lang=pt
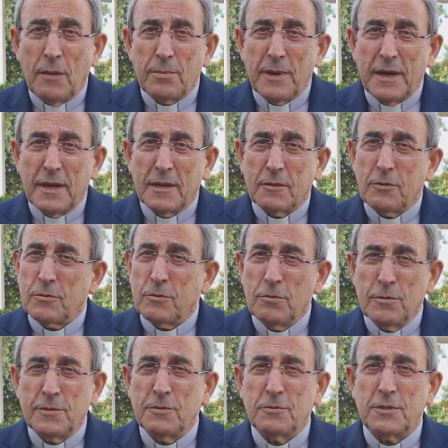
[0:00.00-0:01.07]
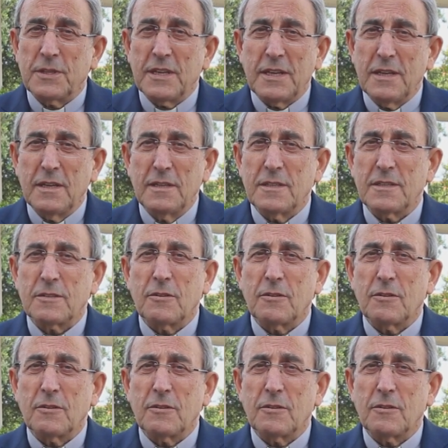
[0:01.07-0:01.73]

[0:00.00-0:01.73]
aberto todos os dias,